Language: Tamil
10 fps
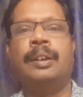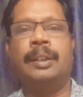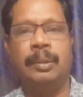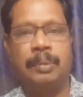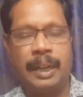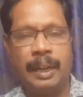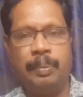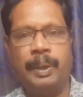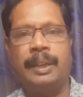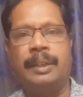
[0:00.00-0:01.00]
இந்த
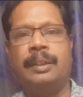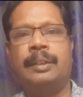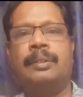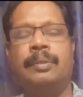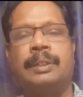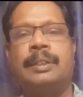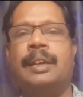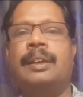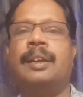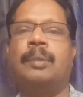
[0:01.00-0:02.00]
கழிப்பறை
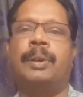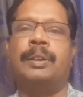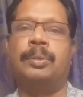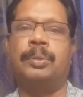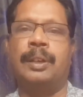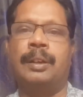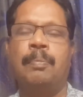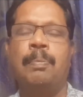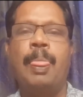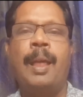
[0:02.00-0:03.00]
வசதியை ஏற்படுத்தி கொடுத்தார்
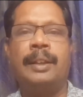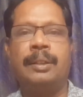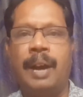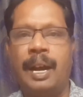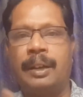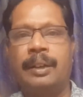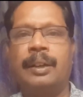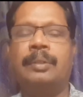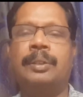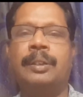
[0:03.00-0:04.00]
அந்த
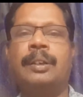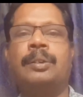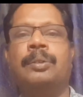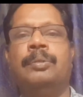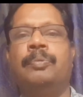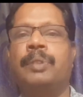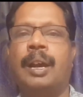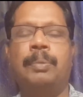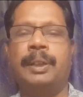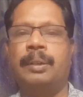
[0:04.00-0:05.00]
வாகனங்களில் வந்து இருக்கும்
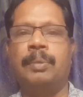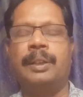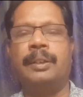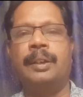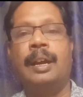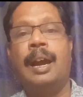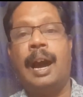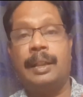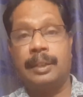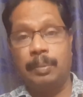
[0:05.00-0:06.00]
அப்படிங்கிற மாதிரி
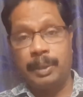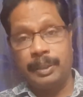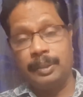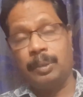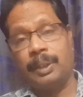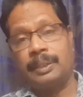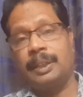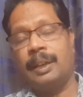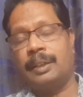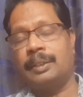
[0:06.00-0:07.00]
அதுக்கப்புறம் இது
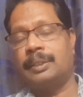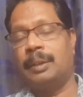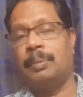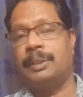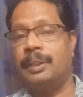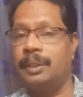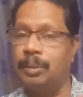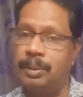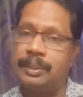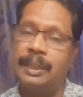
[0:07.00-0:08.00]
தொடர்ச்சியாக அடுத்த சில மாதத்தில்
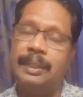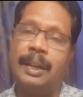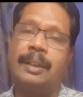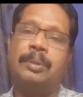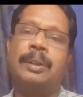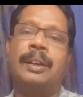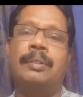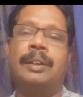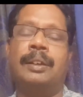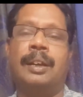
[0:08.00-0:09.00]
இன்னொரு செய்தியாளர் ஒரு
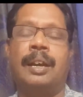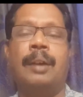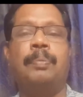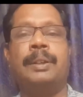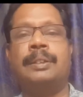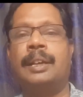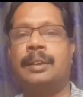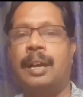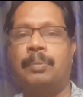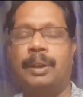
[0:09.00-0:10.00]
கேள்வி கேட்டார் நாப்பா
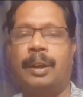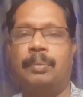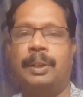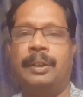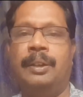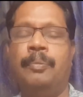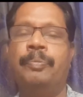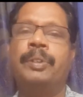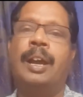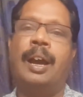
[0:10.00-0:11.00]
சேதுராமன் அப்படின்னு
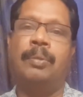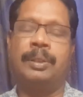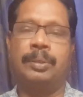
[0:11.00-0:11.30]
அவர்